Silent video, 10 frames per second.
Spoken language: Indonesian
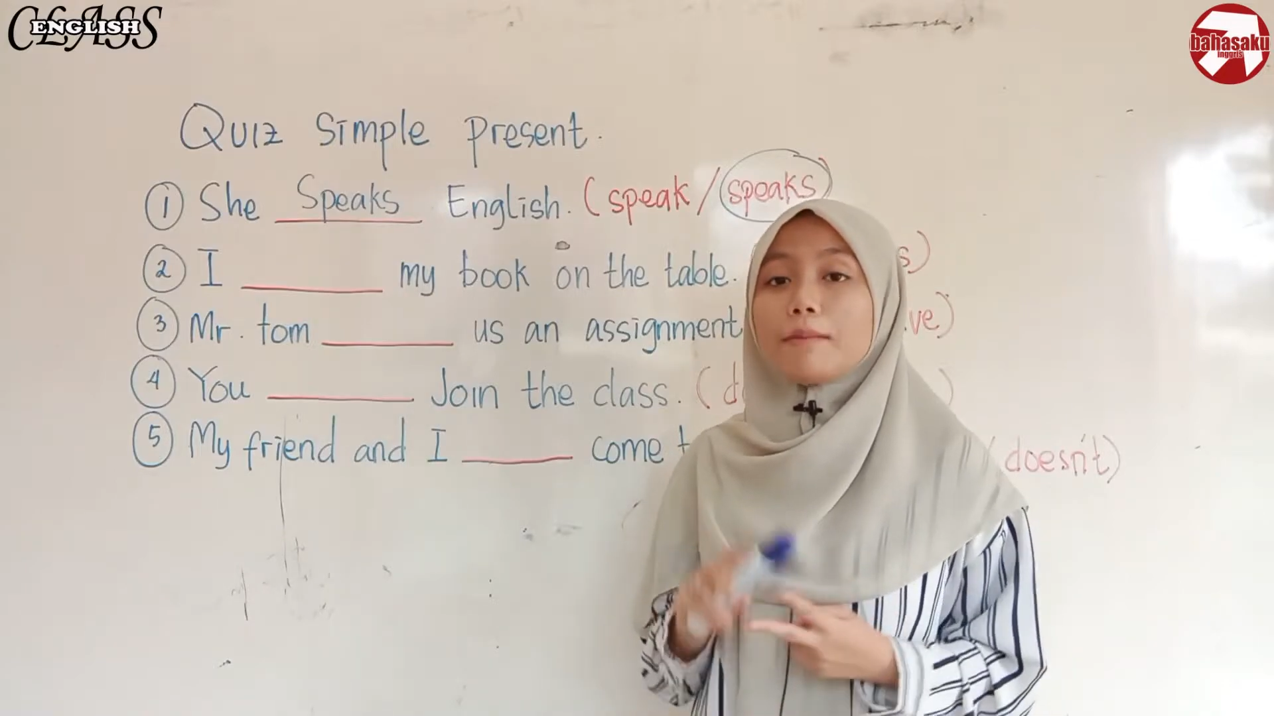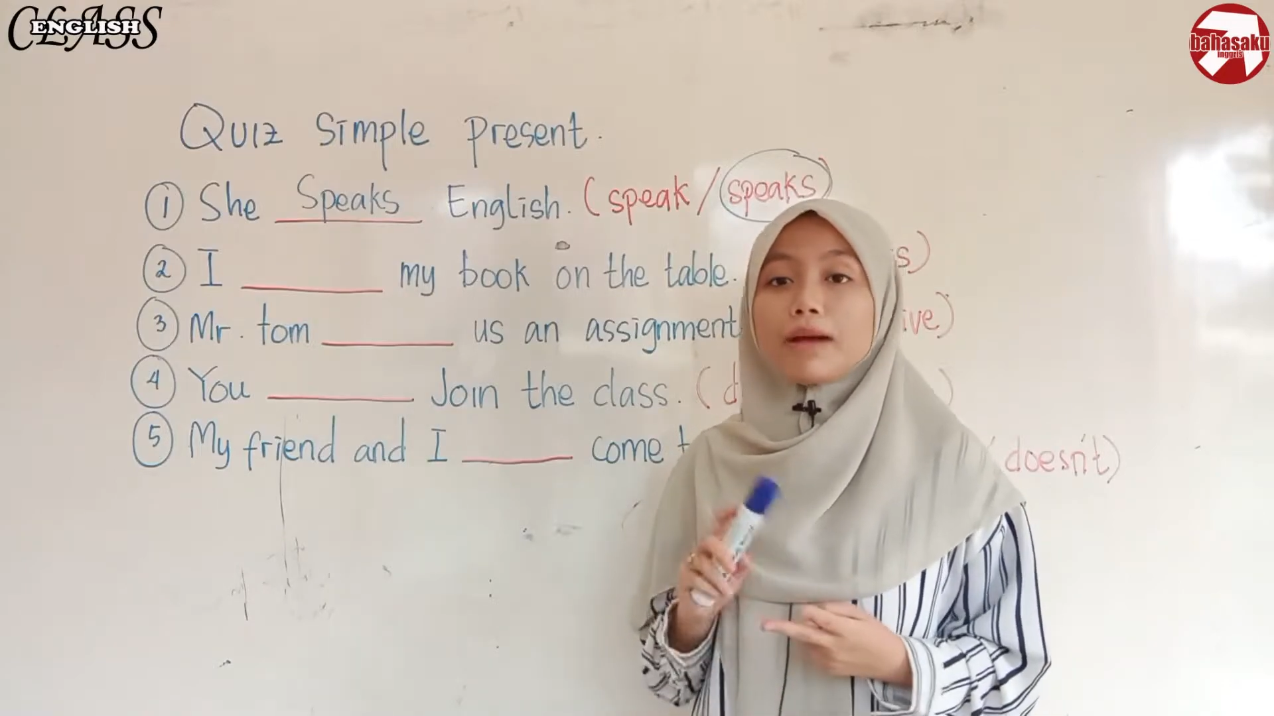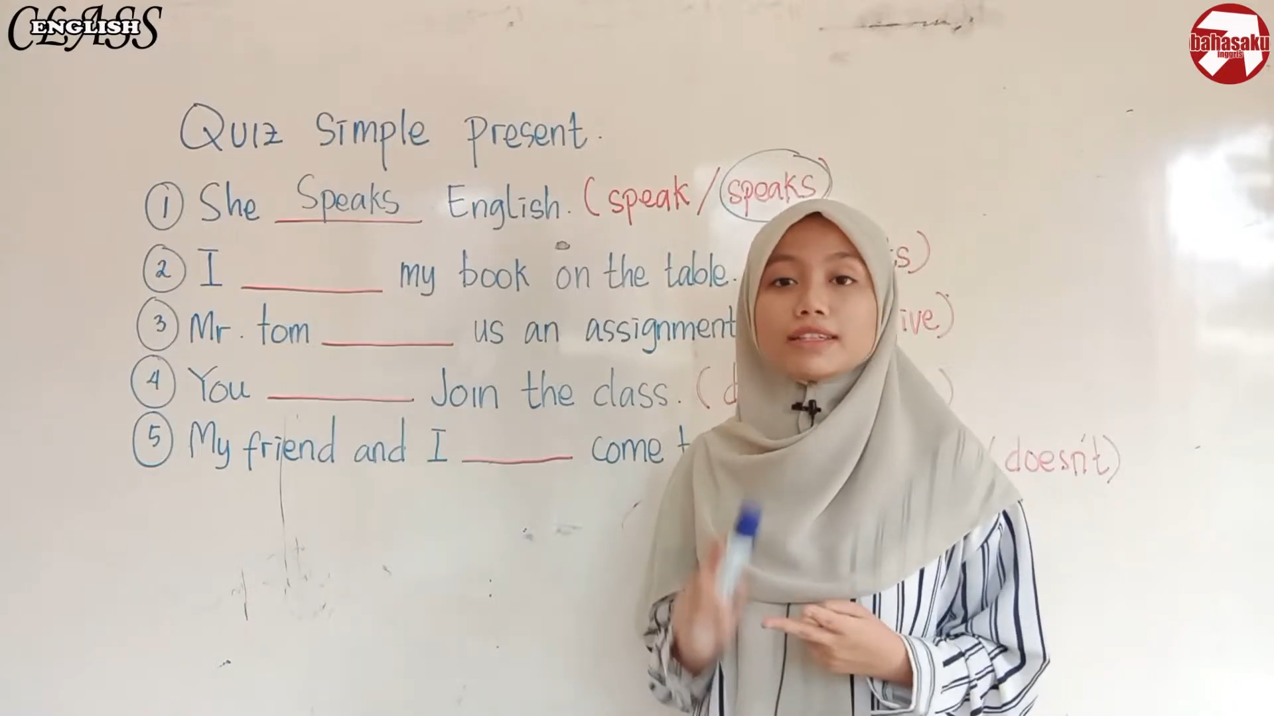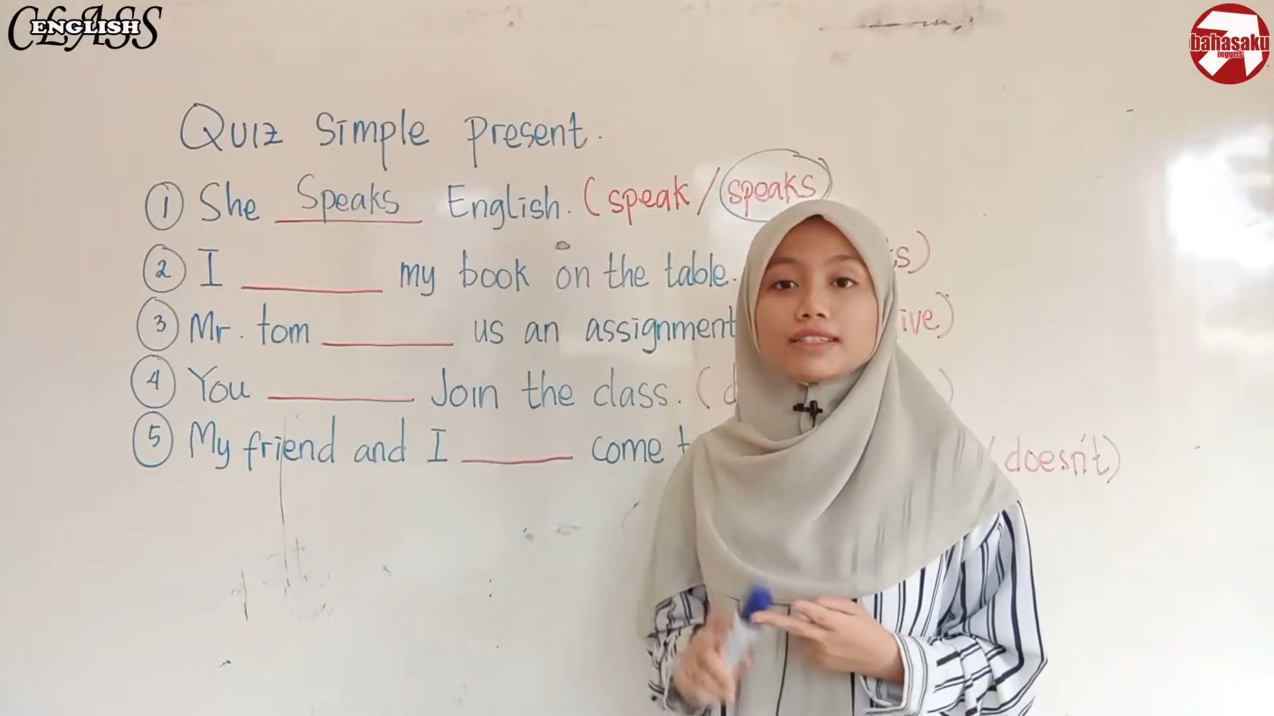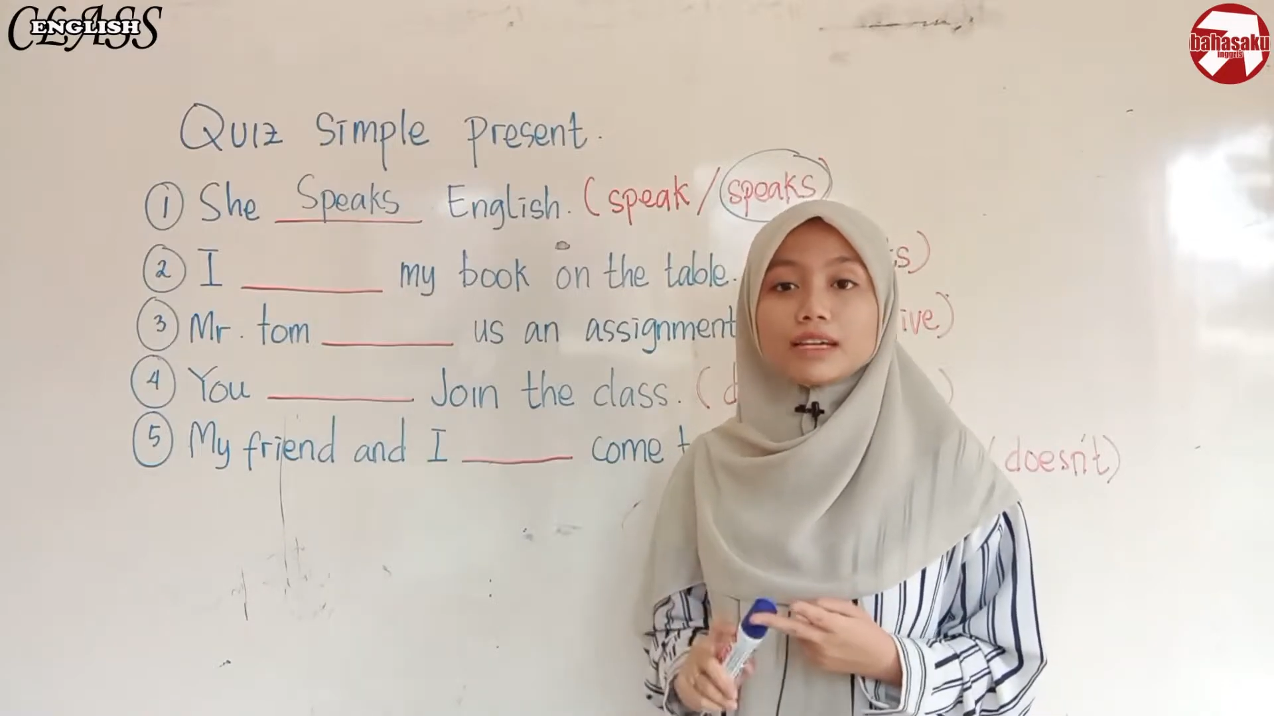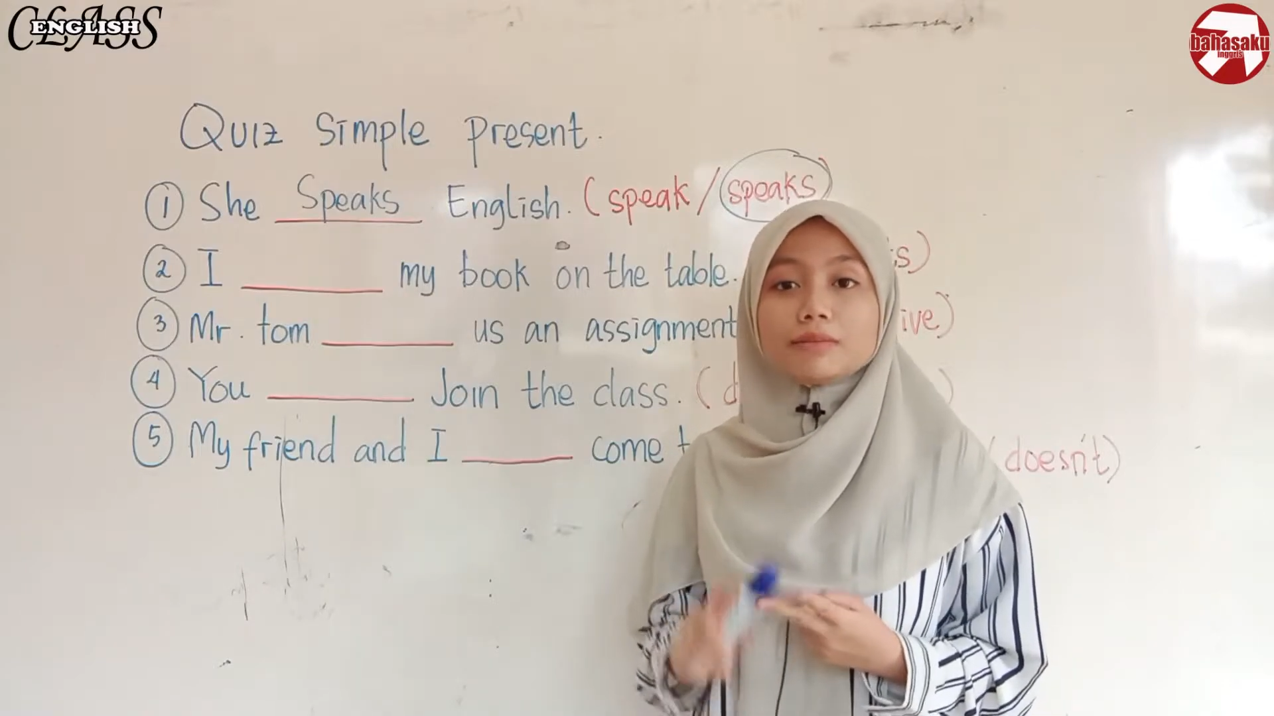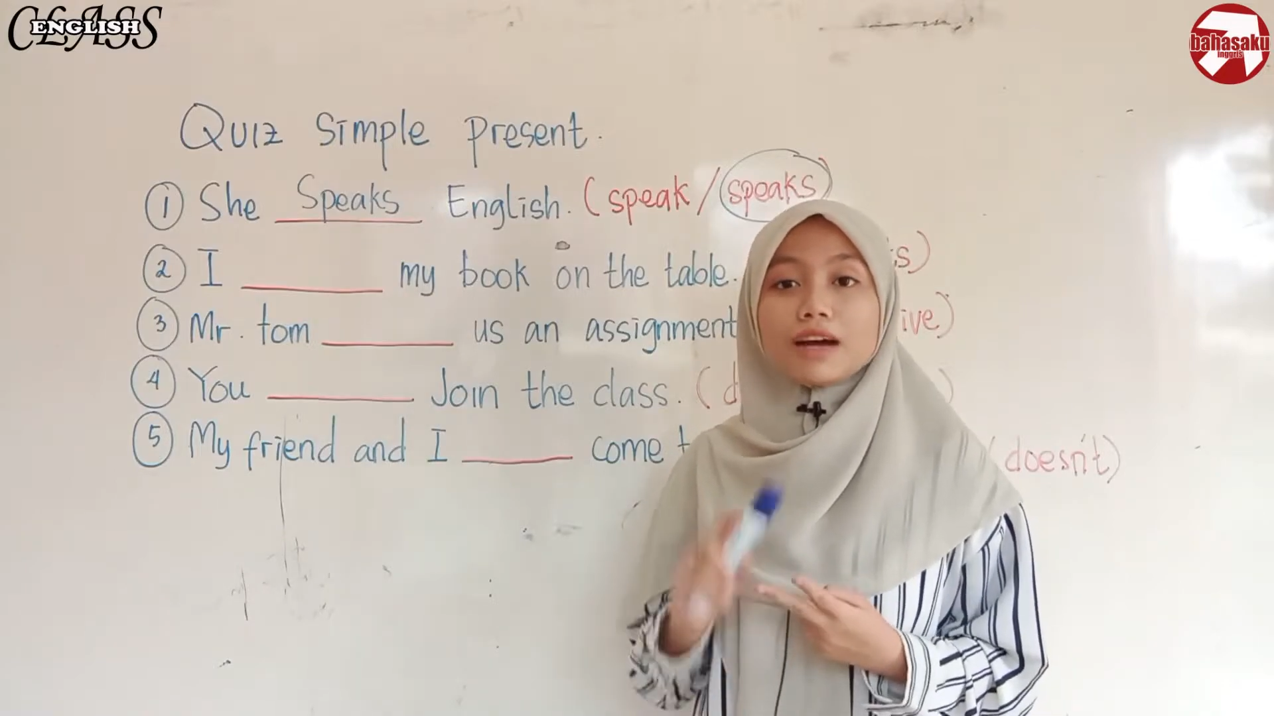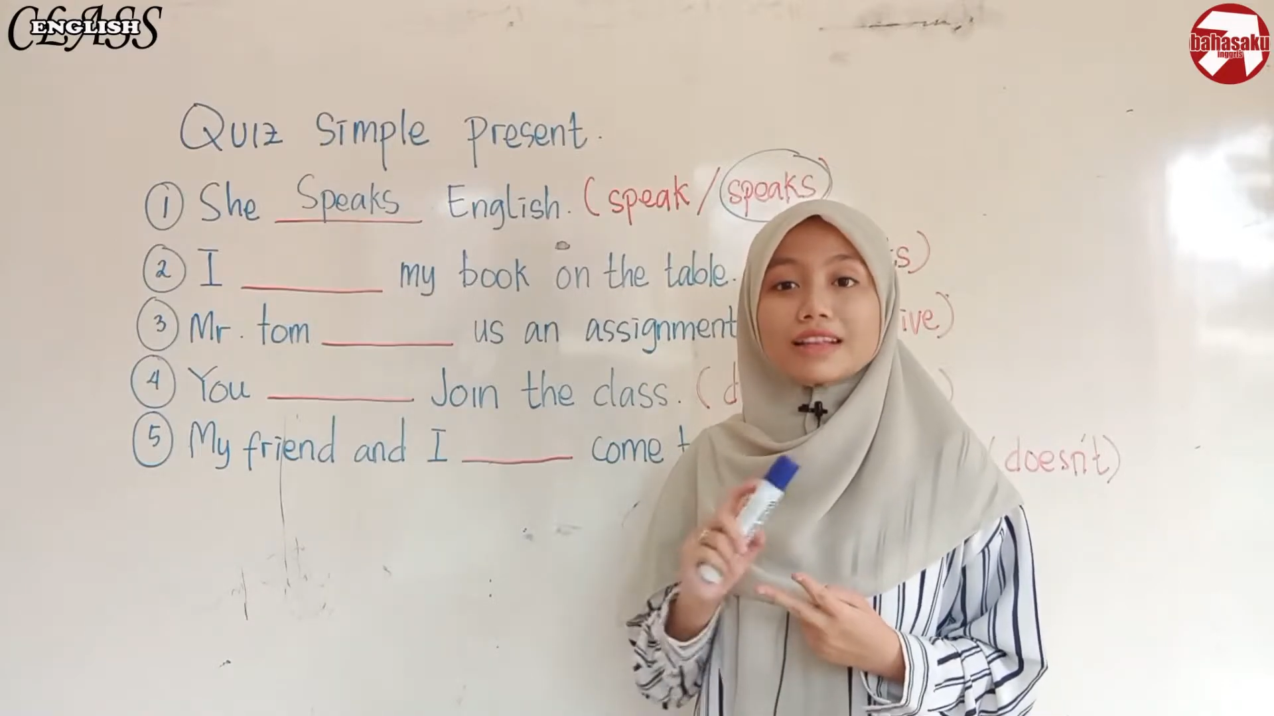macam